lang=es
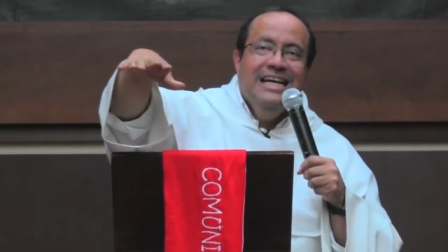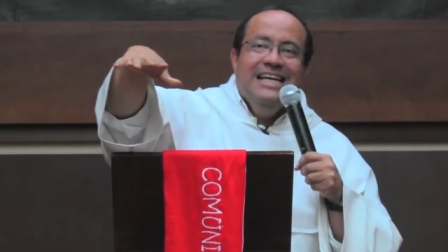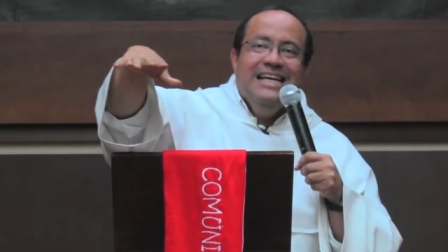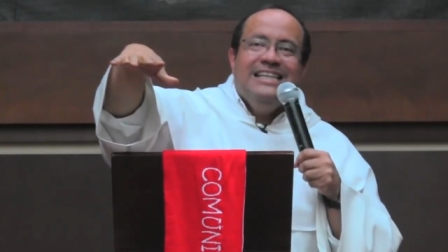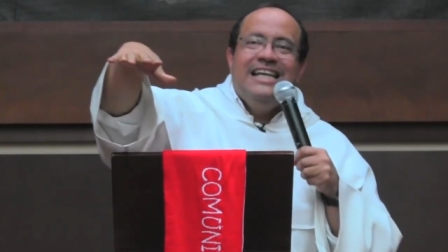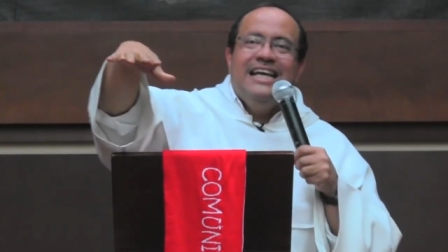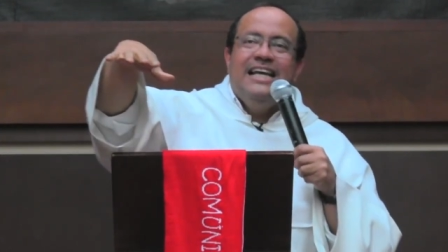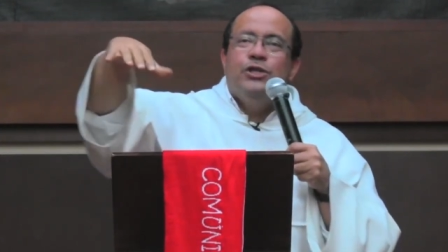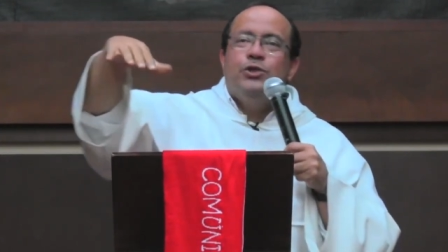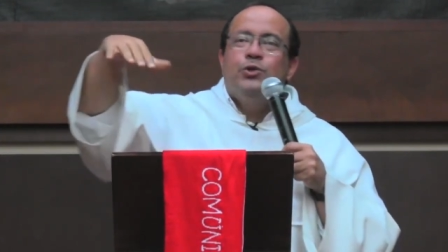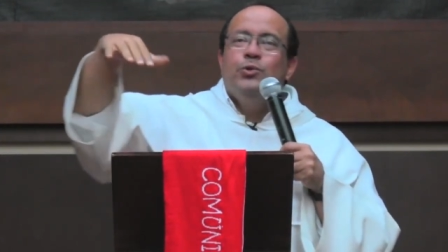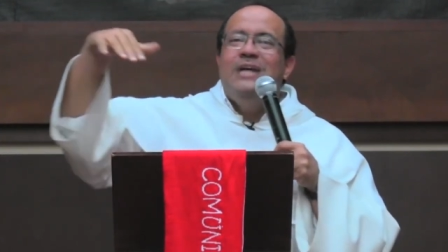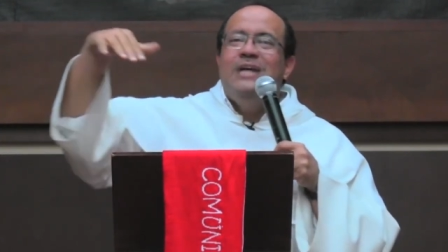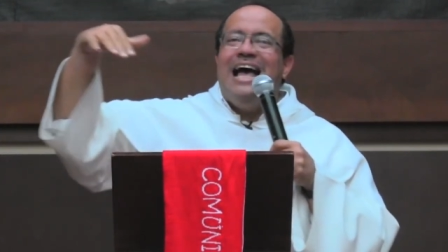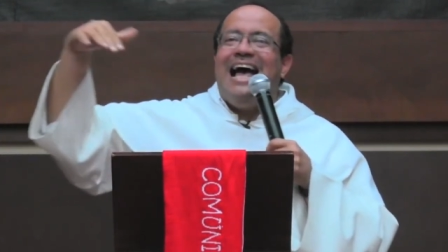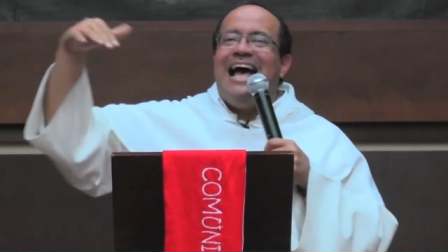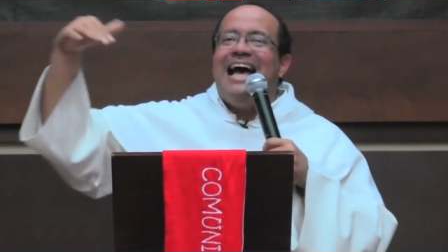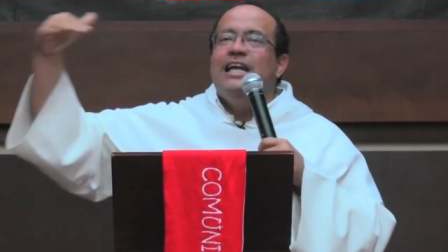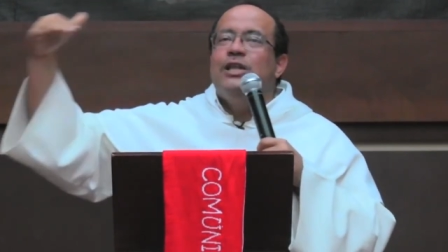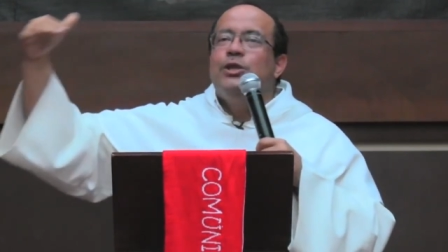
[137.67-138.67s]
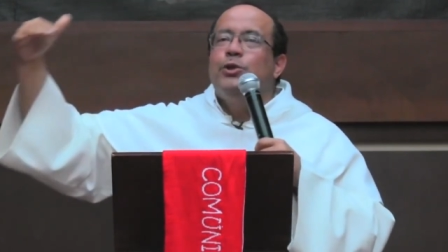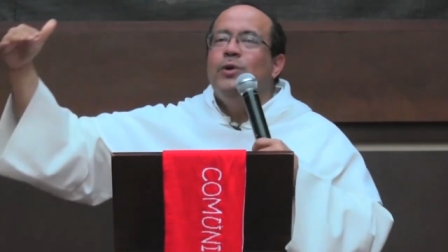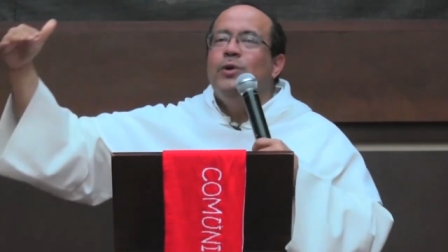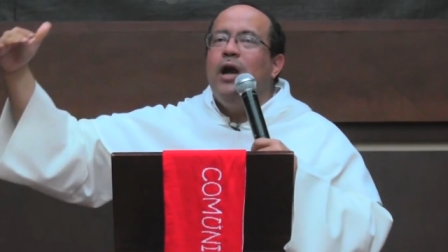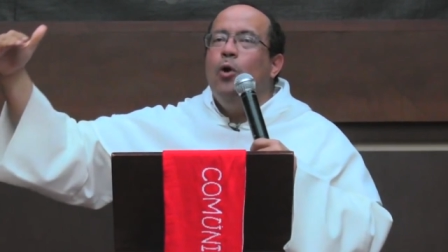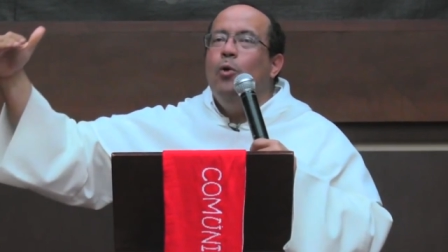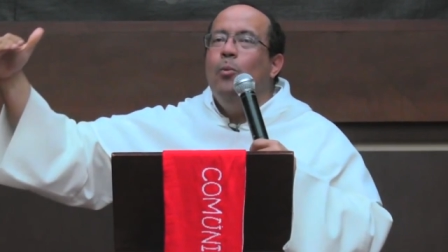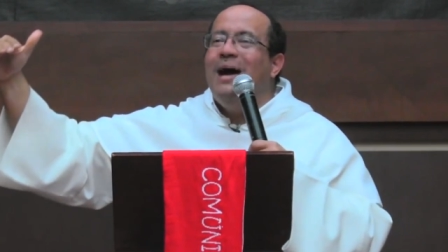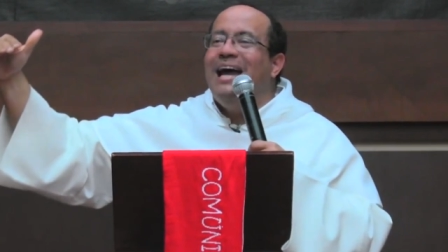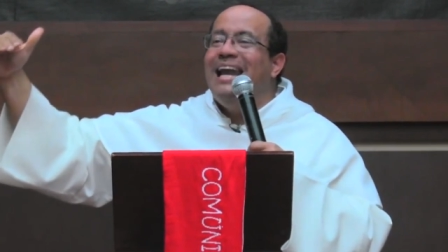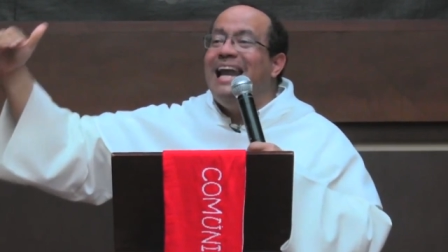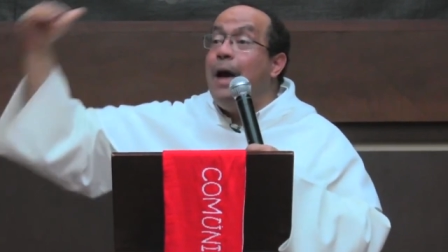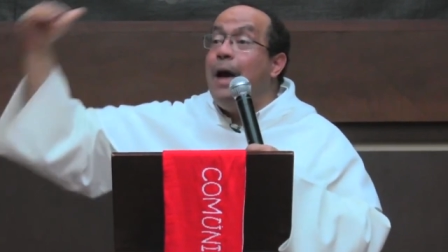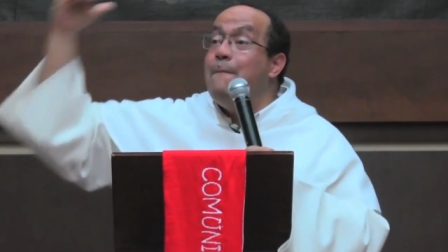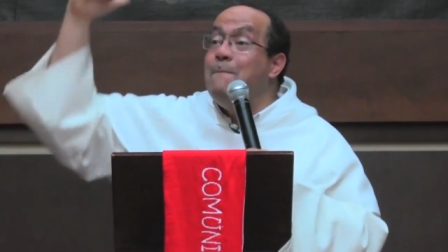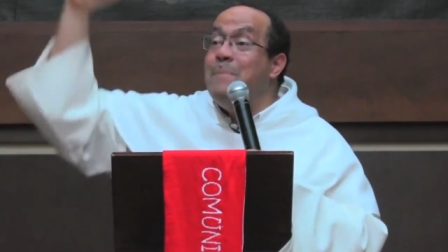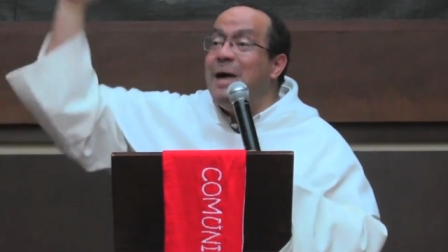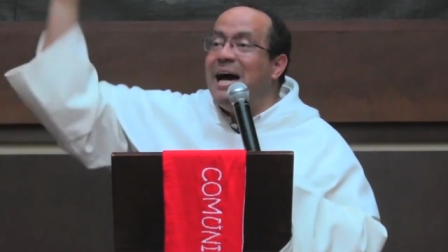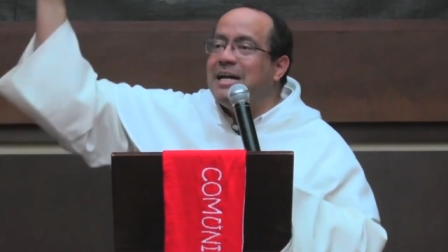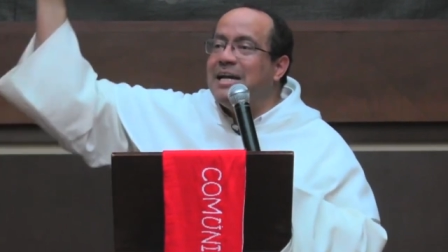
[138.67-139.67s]
tienes una altura humana
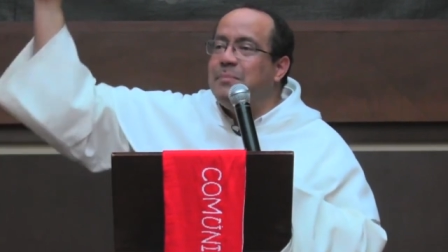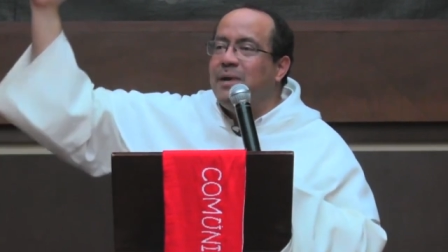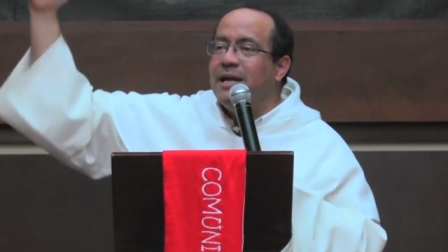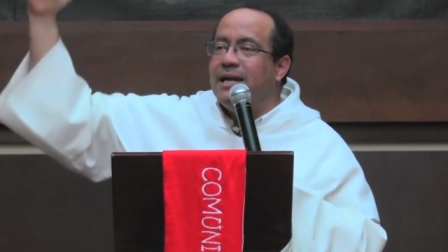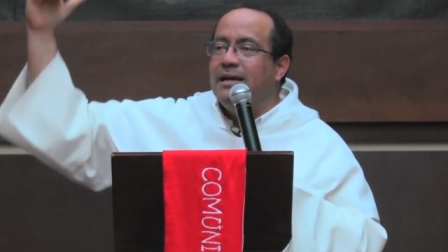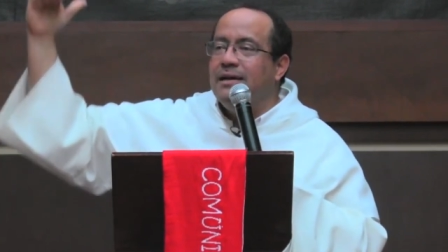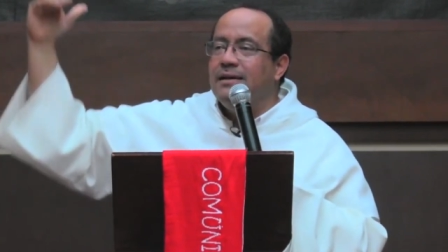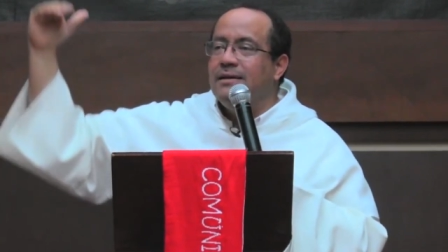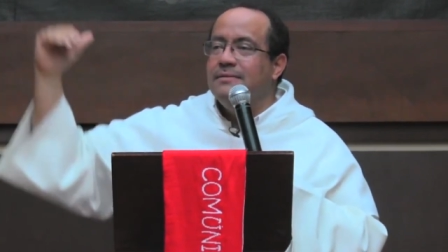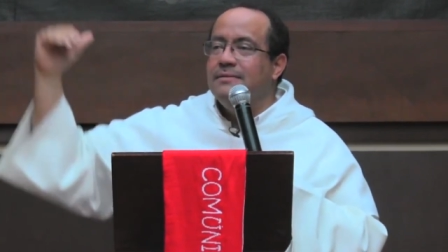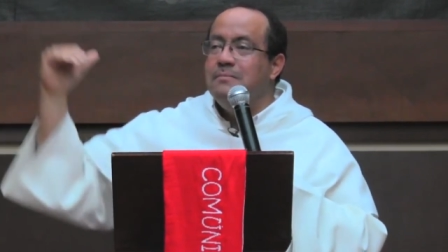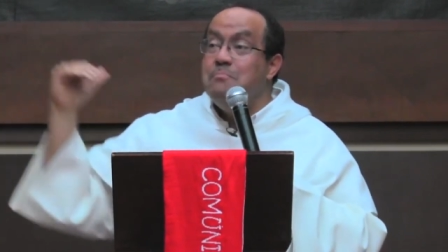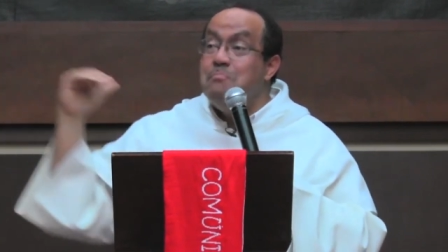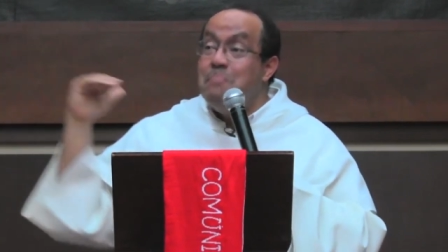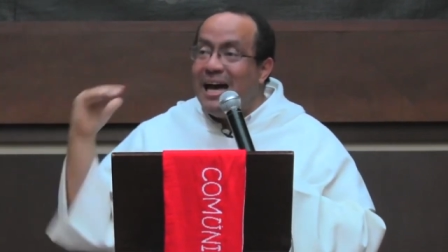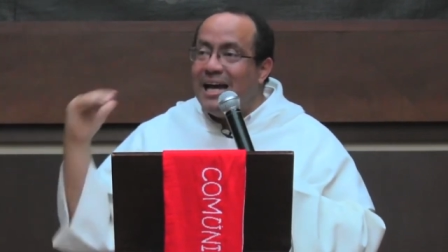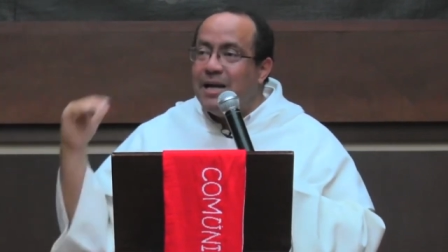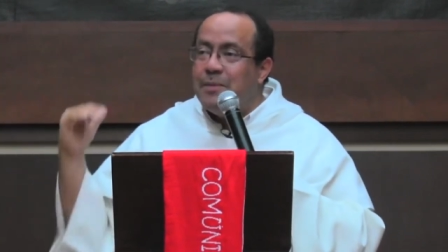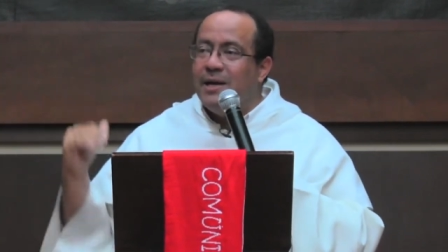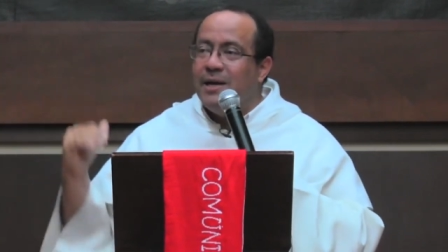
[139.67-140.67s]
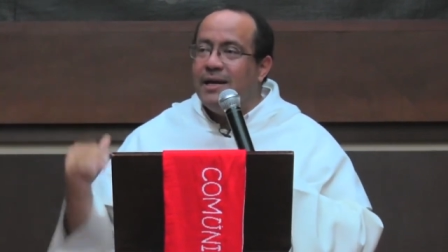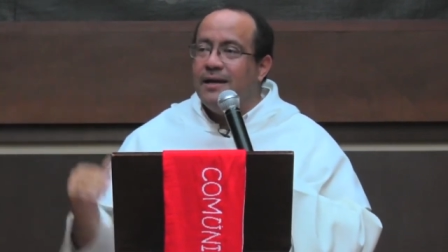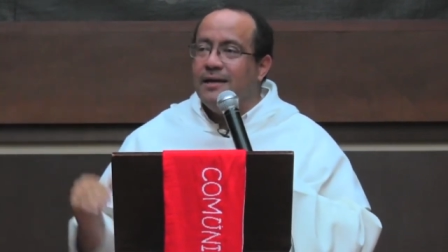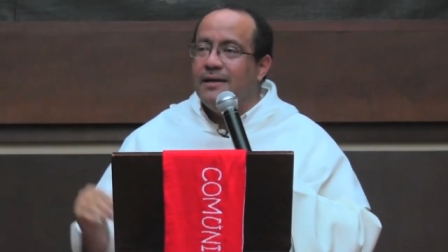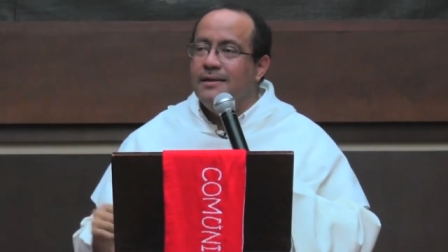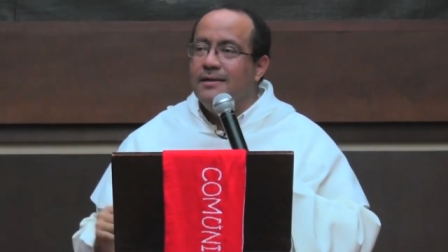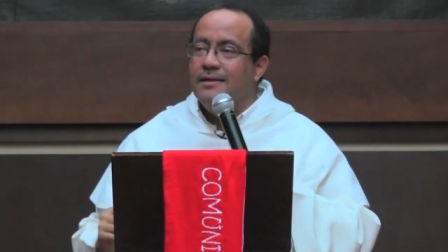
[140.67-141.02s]
bárbara, bárbara.